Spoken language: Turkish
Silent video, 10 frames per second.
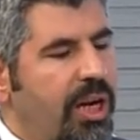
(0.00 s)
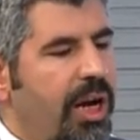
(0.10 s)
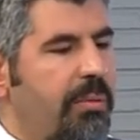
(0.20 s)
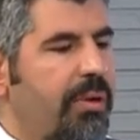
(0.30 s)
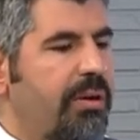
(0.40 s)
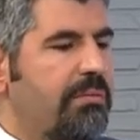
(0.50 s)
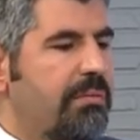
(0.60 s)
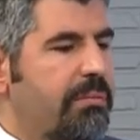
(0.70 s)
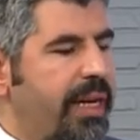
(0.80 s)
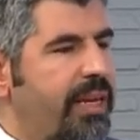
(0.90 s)
Ama
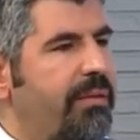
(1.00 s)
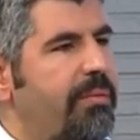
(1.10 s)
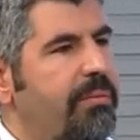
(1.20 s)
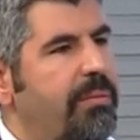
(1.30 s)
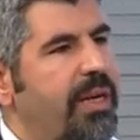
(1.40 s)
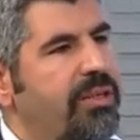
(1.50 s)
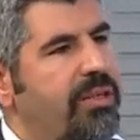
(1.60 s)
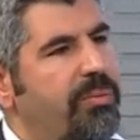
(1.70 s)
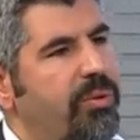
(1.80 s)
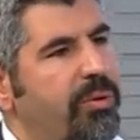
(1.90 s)
belli
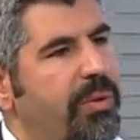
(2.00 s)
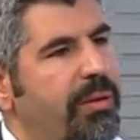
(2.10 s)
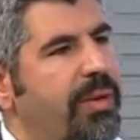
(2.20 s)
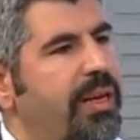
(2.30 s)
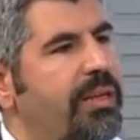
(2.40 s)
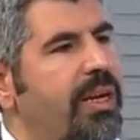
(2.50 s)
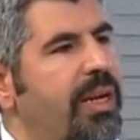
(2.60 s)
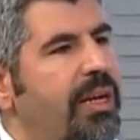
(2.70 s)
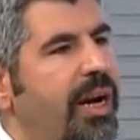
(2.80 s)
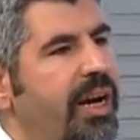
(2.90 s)
başlı problemler
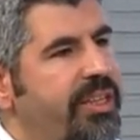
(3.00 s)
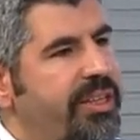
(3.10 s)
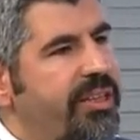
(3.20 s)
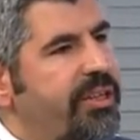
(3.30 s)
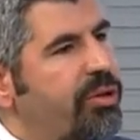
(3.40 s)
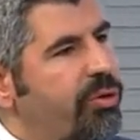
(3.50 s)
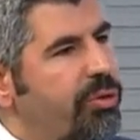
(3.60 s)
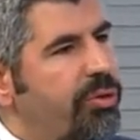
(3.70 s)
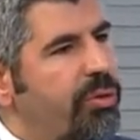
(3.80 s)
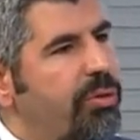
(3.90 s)
halsizlik,
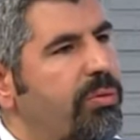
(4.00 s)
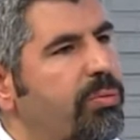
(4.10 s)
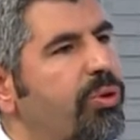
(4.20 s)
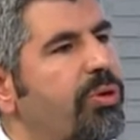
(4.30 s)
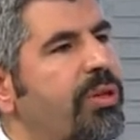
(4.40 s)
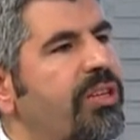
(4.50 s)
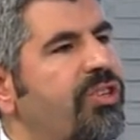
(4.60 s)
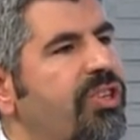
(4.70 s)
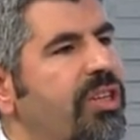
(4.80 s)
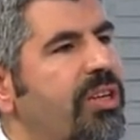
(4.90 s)
yorgunluk, boyunda
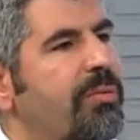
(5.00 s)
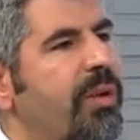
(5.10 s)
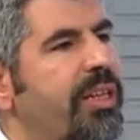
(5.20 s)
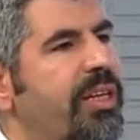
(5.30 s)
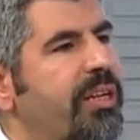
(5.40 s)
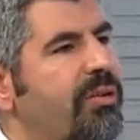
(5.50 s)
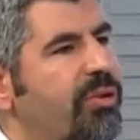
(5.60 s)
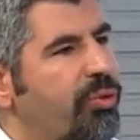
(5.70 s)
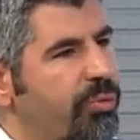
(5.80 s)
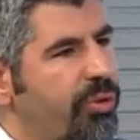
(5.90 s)
şişlik, bazen
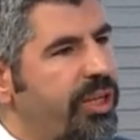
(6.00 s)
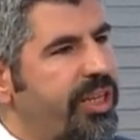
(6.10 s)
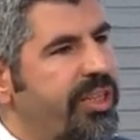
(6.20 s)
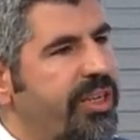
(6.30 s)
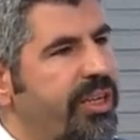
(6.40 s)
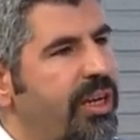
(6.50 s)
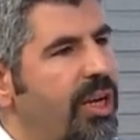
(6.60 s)
yumru hissi,